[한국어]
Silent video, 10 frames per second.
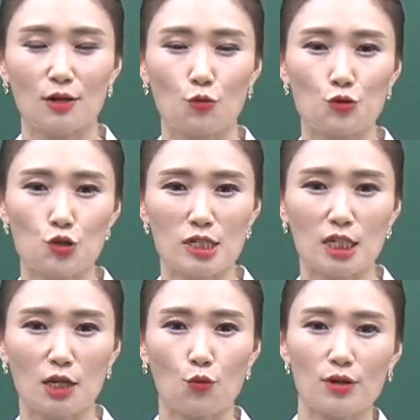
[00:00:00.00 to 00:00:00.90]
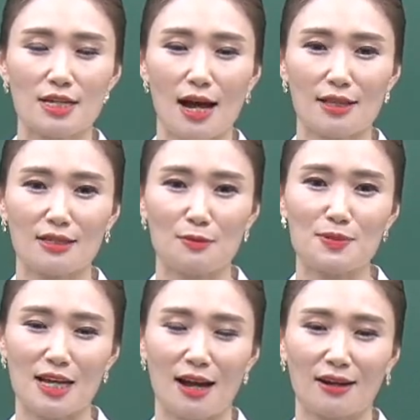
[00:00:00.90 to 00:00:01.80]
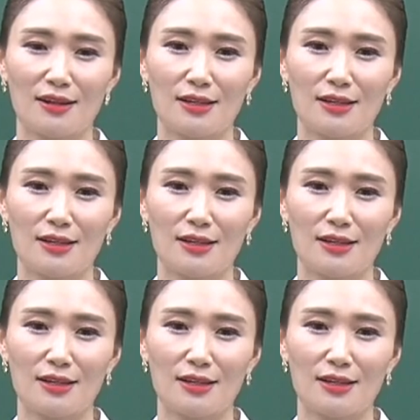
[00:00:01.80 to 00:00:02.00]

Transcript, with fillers: 고취시키고자 하는 입장.